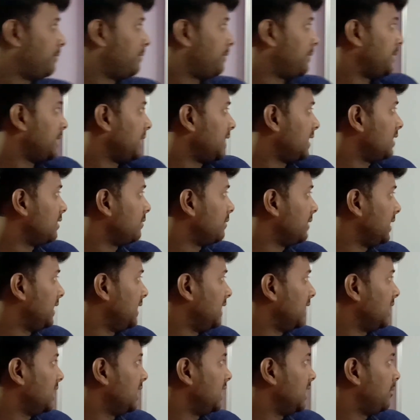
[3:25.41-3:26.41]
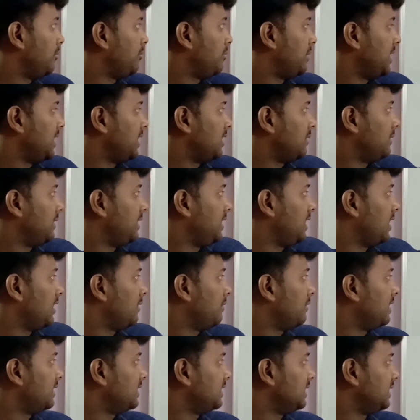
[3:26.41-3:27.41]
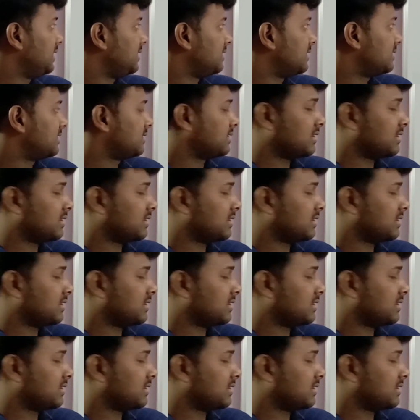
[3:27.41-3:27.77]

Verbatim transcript: पेयर बनेंगे पेयर बनने के बाद इस